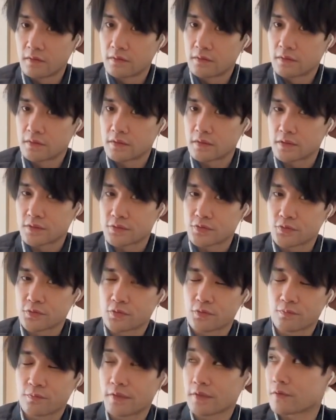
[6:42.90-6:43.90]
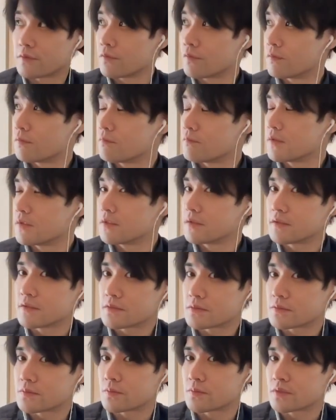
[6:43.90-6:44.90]
ね、照明今日もまだね、
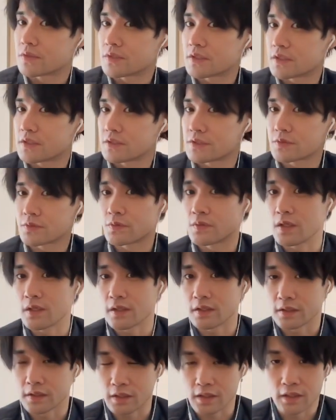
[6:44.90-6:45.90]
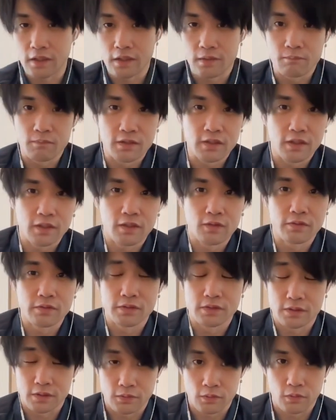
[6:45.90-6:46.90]
ちょっと日差しを上げて、まだ明るいん
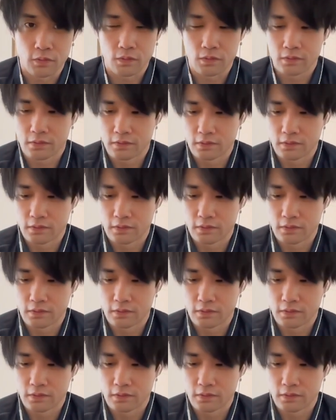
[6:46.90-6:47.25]
ですけど、